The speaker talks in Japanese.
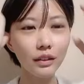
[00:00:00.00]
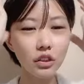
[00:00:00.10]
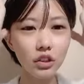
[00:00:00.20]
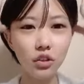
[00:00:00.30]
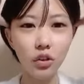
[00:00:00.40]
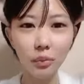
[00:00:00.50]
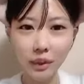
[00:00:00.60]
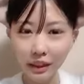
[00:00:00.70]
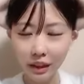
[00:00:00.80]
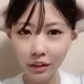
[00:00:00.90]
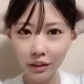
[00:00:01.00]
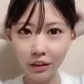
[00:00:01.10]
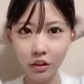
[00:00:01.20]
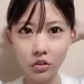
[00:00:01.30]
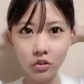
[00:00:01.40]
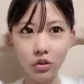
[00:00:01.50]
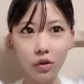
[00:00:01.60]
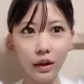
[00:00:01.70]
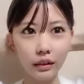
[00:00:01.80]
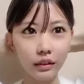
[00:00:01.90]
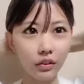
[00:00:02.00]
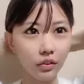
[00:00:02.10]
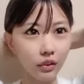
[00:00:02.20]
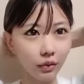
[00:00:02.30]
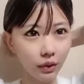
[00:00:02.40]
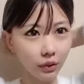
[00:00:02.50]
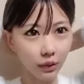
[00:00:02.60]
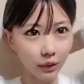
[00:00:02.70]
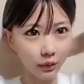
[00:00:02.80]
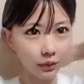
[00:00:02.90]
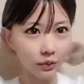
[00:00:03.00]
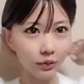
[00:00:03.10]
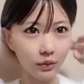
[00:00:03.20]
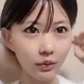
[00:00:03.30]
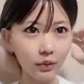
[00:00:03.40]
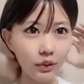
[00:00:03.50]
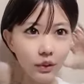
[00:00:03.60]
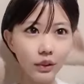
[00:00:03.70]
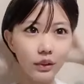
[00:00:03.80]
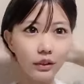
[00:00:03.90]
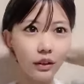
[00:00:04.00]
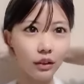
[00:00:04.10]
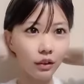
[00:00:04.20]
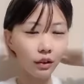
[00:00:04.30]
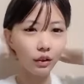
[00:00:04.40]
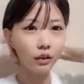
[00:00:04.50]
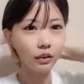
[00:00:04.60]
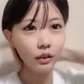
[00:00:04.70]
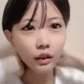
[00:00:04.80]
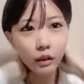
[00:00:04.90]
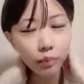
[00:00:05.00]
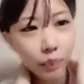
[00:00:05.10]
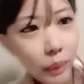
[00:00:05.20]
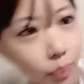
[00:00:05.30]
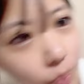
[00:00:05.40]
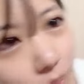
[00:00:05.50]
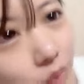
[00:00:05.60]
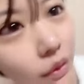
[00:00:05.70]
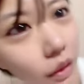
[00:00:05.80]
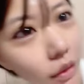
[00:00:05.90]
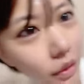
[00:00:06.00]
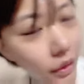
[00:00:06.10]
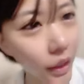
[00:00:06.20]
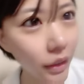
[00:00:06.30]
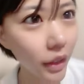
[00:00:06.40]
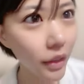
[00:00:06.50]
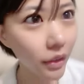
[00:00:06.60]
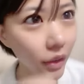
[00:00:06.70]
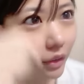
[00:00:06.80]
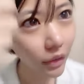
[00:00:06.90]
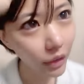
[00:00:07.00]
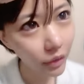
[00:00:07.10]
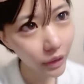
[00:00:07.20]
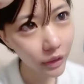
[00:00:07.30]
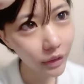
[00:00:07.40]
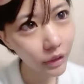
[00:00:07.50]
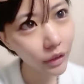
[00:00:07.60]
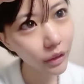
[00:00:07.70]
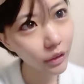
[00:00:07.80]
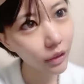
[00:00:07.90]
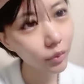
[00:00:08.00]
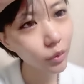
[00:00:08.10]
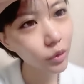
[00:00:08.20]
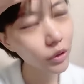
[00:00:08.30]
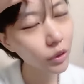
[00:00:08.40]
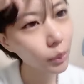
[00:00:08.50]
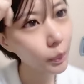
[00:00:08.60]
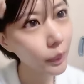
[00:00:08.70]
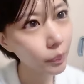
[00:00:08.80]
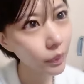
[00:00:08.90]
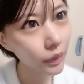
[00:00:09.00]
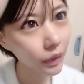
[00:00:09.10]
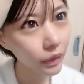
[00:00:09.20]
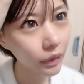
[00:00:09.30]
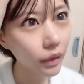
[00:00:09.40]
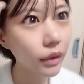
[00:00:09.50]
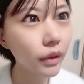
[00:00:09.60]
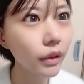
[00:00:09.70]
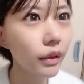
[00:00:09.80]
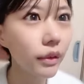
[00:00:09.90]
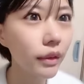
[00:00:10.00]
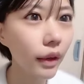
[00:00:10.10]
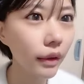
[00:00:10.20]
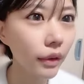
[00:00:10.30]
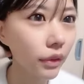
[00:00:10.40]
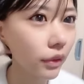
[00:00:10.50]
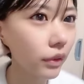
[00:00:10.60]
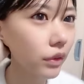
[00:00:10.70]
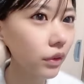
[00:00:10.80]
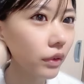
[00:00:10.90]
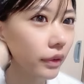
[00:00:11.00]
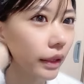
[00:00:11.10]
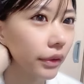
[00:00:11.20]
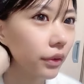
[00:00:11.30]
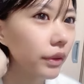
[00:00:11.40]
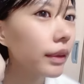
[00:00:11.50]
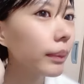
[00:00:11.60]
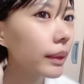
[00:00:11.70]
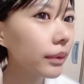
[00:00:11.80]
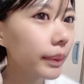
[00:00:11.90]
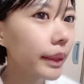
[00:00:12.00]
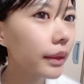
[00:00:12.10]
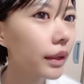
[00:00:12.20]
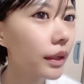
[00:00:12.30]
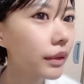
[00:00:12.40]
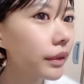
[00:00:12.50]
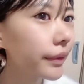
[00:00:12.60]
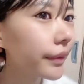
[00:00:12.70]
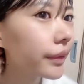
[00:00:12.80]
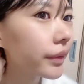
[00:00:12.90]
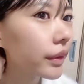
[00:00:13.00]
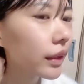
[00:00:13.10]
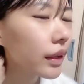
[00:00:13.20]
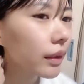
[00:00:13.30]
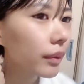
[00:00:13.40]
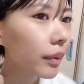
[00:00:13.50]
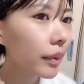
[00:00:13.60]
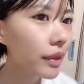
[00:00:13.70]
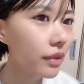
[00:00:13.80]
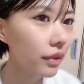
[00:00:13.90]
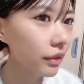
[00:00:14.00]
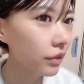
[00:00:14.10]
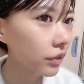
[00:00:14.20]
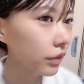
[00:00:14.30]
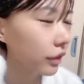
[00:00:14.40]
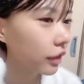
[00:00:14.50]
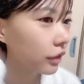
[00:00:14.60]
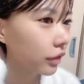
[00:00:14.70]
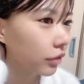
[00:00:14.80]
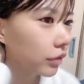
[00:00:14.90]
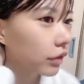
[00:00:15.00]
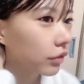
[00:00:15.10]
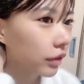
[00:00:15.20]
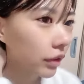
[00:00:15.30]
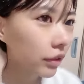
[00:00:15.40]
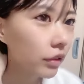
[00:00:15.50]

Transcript: ショーみたいななんかショーやってそうな場所なの。でなんか VIP なんかさ大体さなんか私たちがさ申し込む VIP 席ってさなんか前列を確保しますみたいな感じじゃん、まあ、まずさあのスタンディングなのね